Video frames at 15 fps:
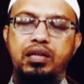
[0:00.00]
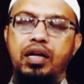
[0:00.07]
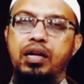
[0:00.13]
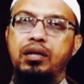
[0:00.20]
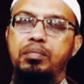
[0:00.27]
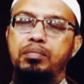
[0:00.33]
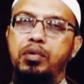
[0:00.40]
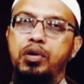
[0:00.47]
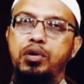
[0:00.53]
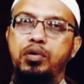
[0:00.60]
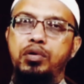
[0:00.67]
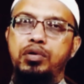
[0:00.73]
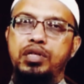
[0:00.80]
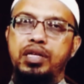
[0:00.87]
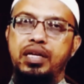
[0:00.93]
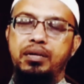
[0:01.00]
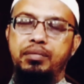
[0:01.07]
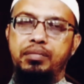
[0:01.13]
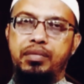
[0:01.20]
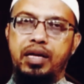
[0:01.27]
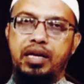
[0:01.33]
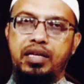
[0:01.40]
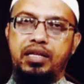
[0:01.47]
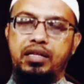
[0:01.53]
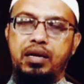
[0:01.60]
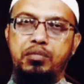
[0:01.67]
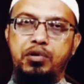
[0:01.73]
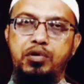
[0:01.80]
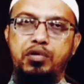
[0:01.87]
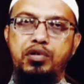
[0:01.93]
তার মনে হলো সে নারী
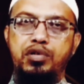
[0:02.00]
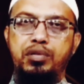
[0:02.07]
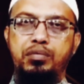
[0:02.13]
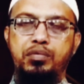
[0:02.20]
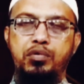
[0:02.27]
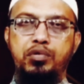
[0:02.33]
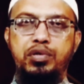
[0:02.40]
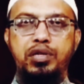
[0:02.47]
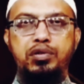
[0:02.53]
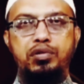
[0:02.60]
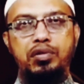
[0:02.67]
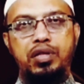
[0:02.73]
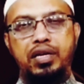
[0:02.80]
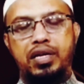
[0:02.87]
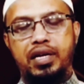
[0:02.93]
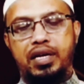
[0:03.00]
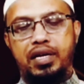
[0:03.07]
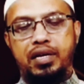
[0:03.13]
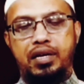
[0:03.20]
তার মনে হলো সে পুরুষ এই জন্য তাকে